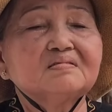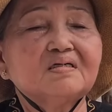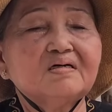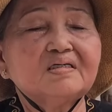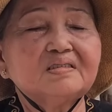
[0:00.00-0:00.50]

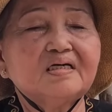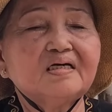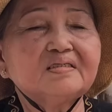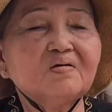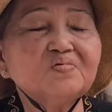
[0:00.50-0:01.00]
đó thì
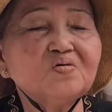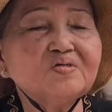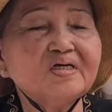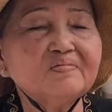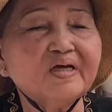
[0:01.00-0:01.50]
trong du
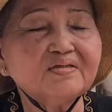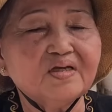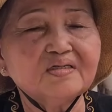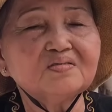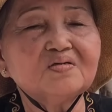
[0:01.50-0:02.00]
di mẹ
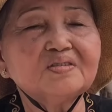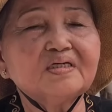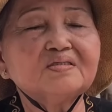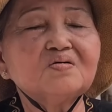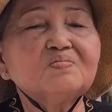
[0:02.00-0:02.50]
chuyển tôi
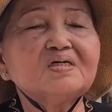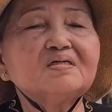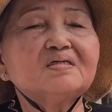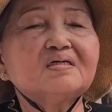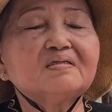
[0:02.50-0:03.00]
thì tôi mới